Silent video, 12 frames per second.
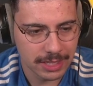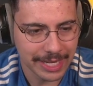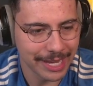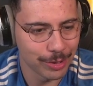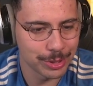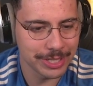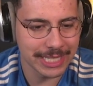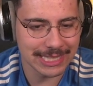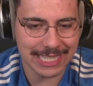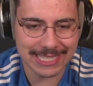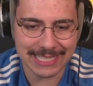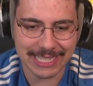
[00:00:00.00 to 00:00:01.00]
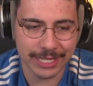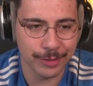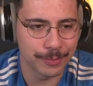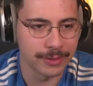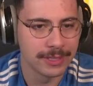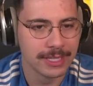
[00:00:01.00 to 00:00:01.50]
É, o Rodrigo ainda tá de zagueiro,
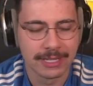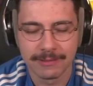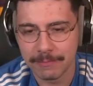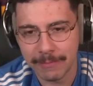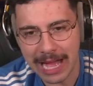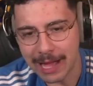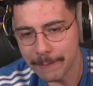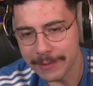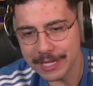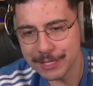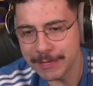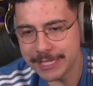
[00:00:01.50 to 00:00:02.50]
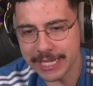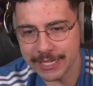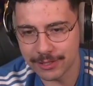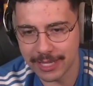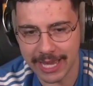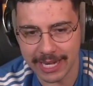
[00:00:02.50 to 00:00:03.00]
pô. Aparentemente é
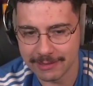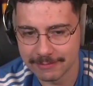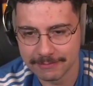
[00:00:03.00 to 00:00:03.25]
isso, cara.